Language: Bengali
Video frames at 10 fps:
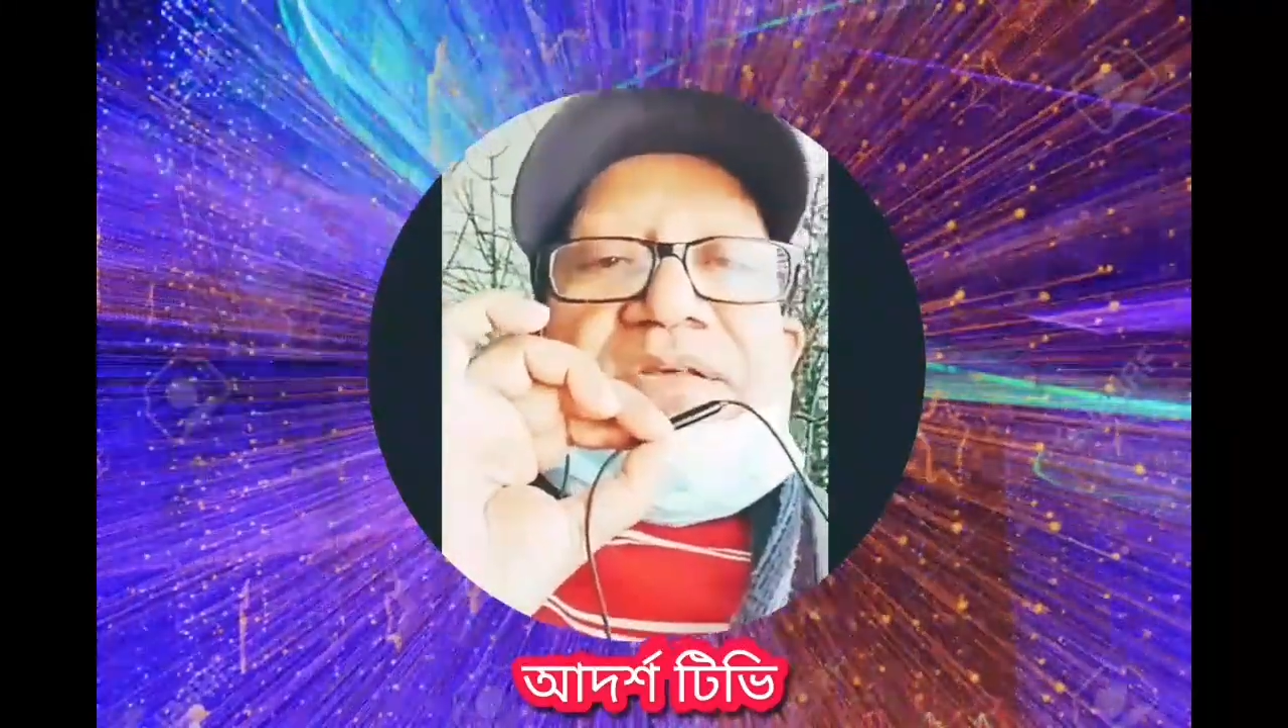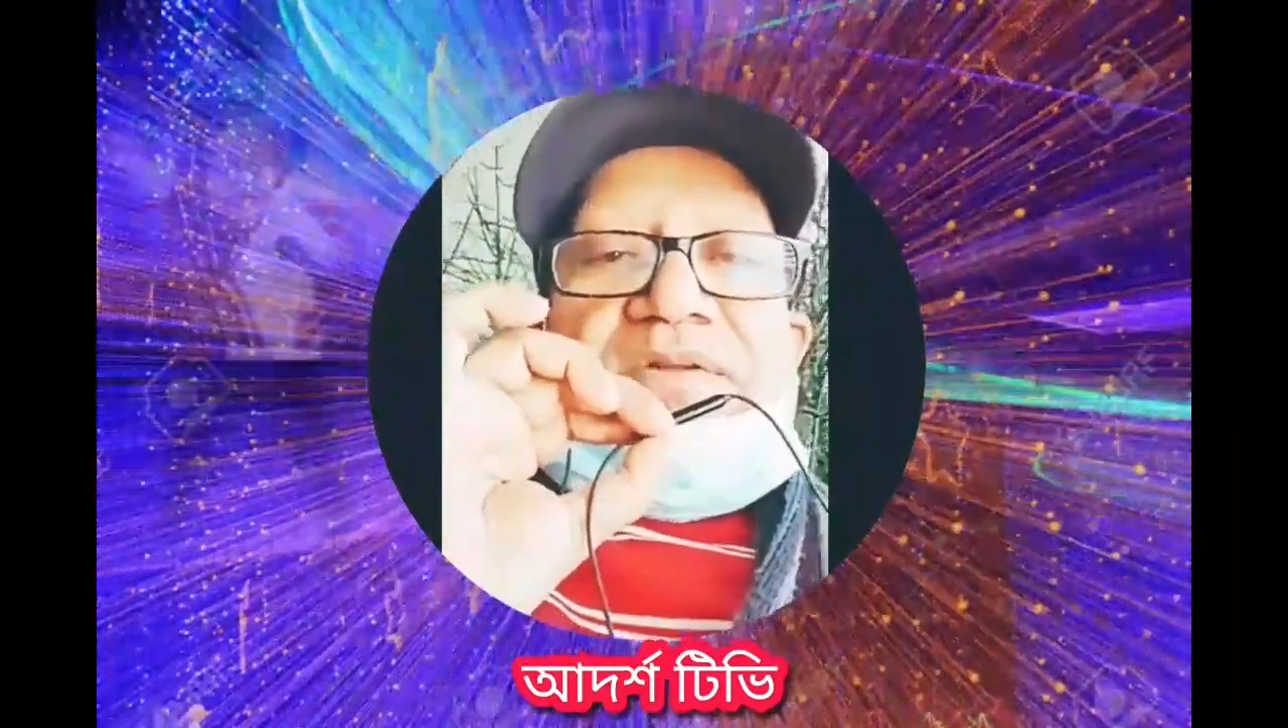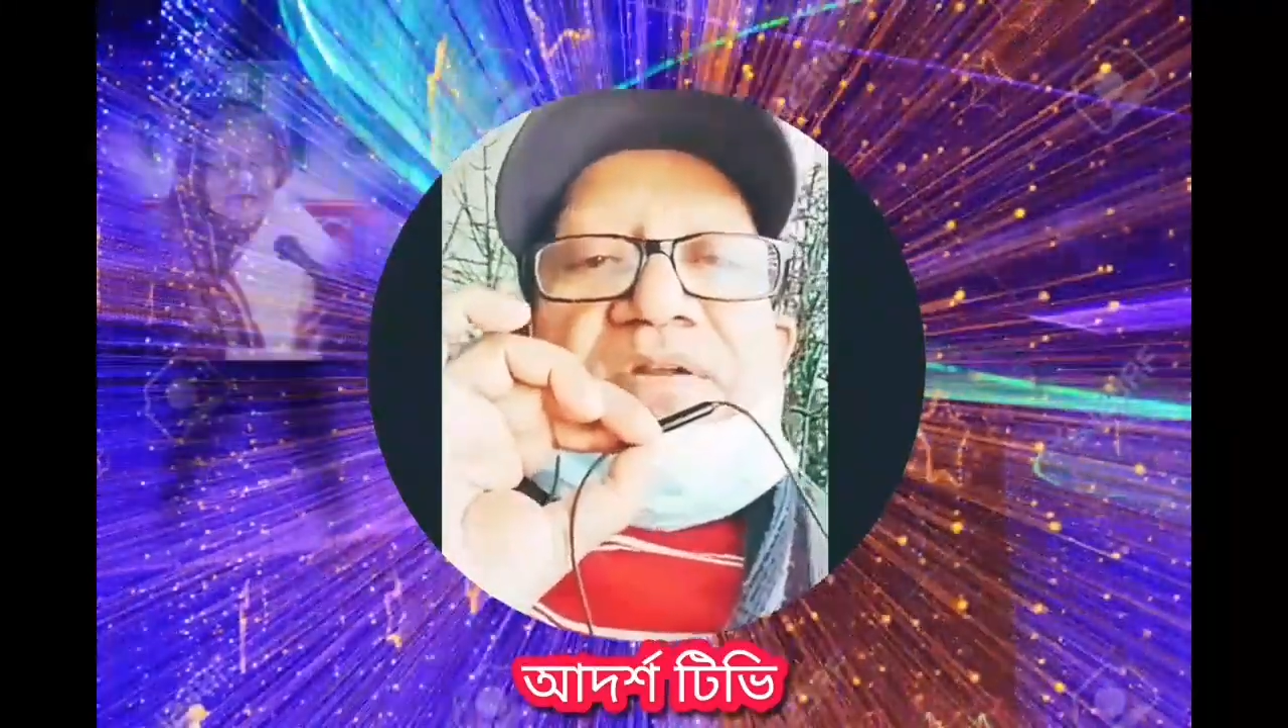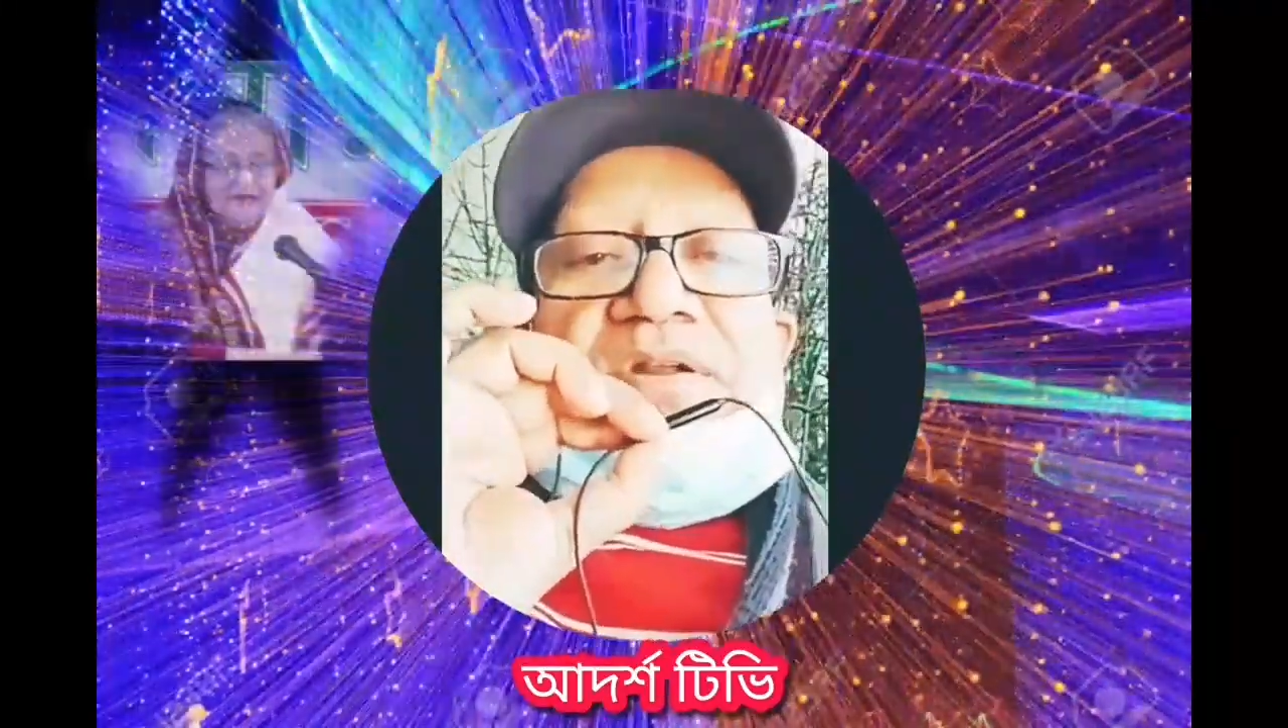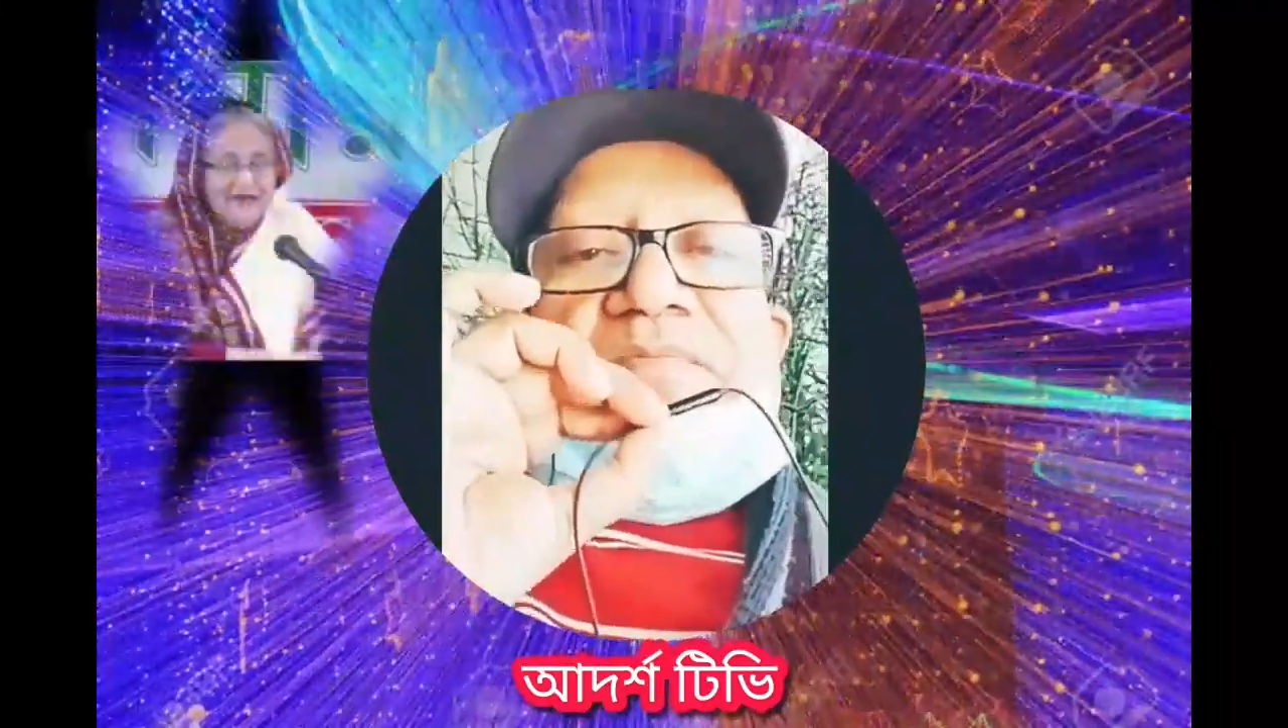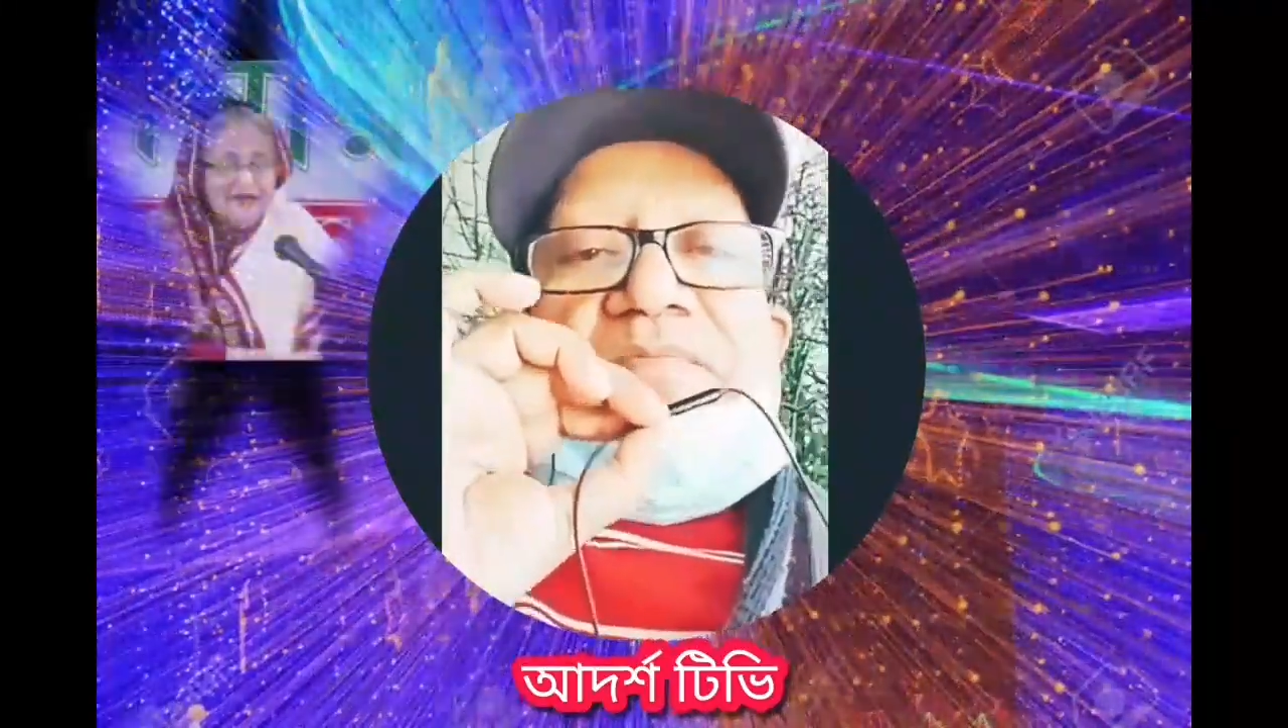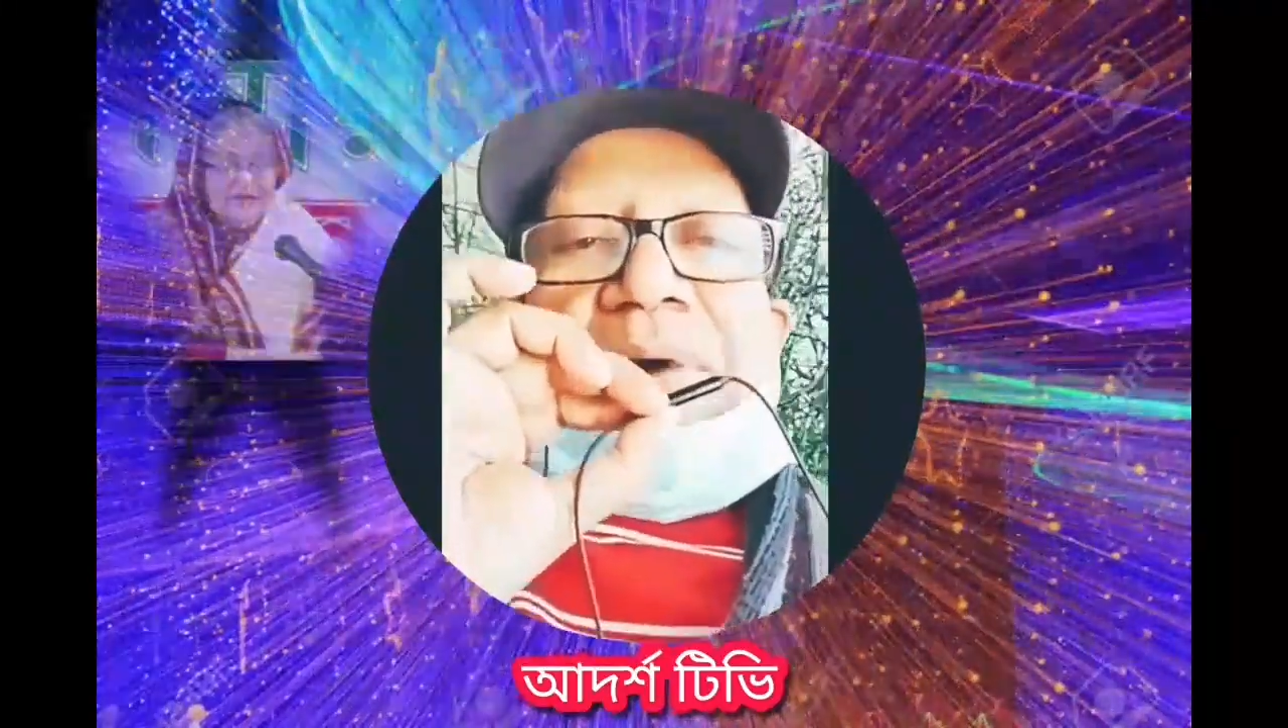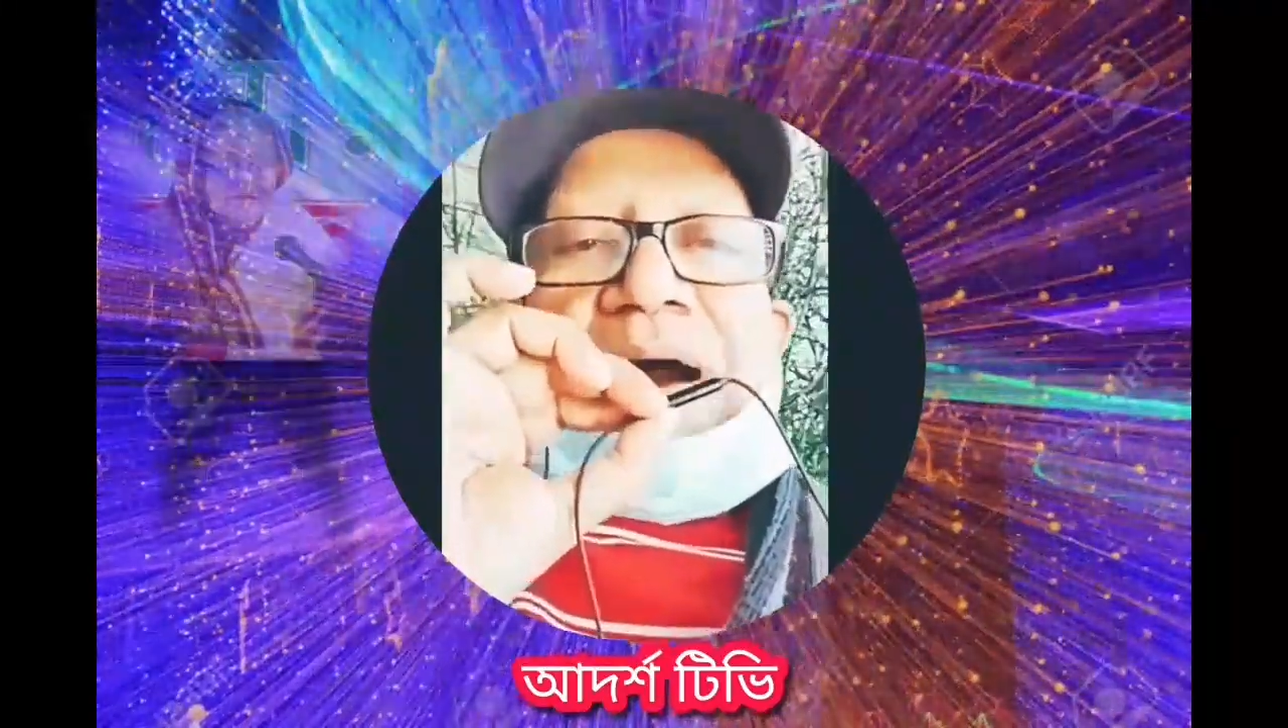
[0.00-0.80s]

তিনি হলেন